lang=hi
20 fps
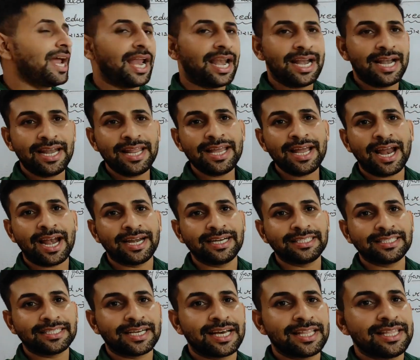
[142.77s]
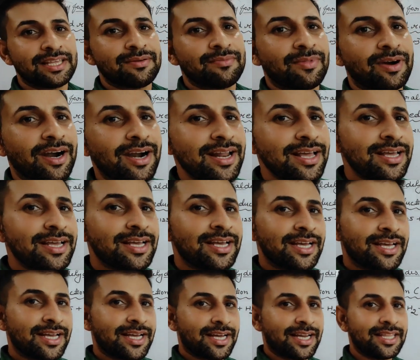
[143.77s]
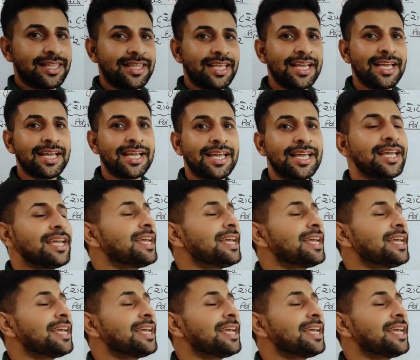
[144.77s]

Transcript: एल्डिहाइड्स का निर्माण करते हैं